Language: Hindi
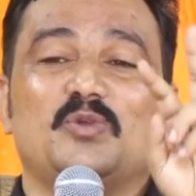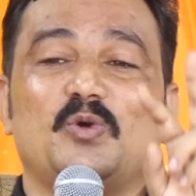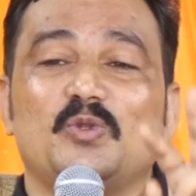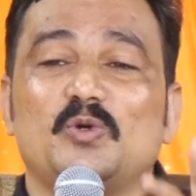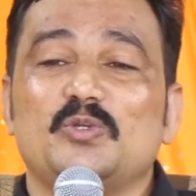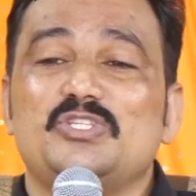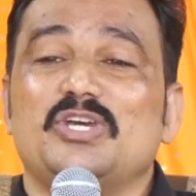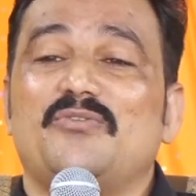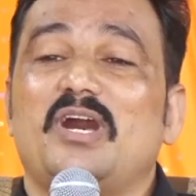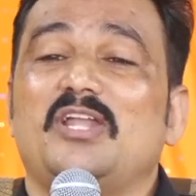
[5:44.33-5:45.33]
दोनों
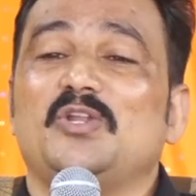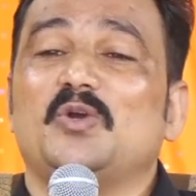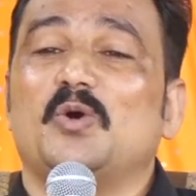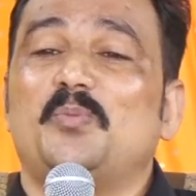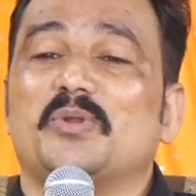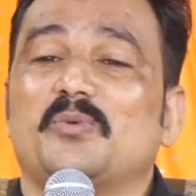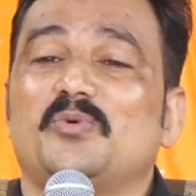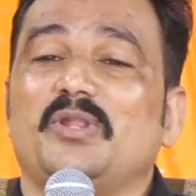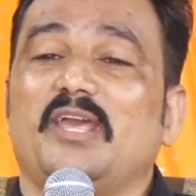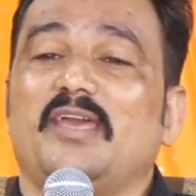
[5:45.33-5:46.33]
जवान को
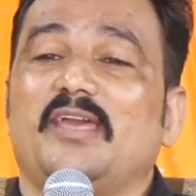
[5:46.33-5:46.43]
प्रभु ने